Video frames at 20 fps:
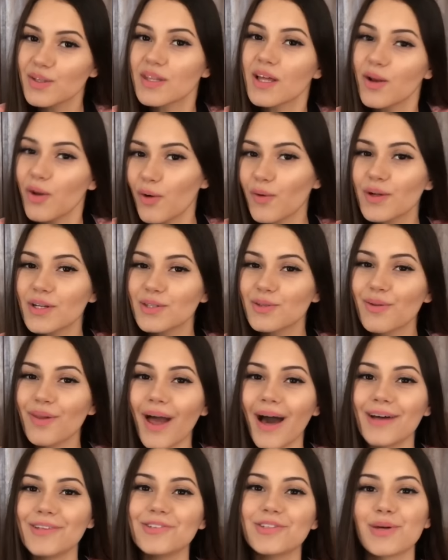que tem logo ali do
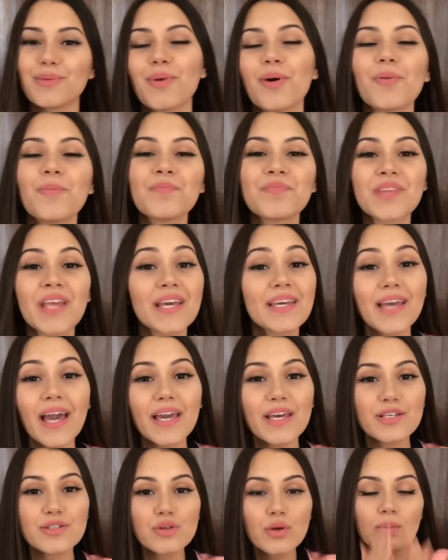lado, tá bom? E
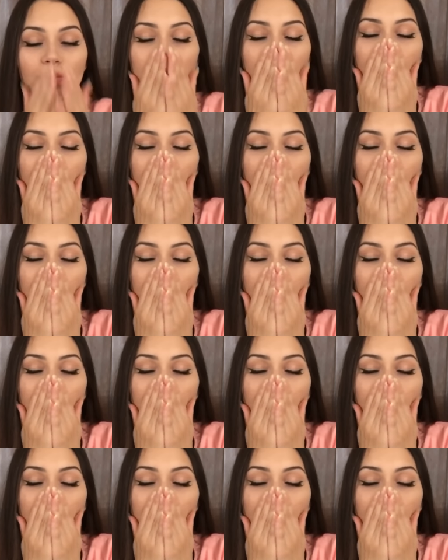é isso,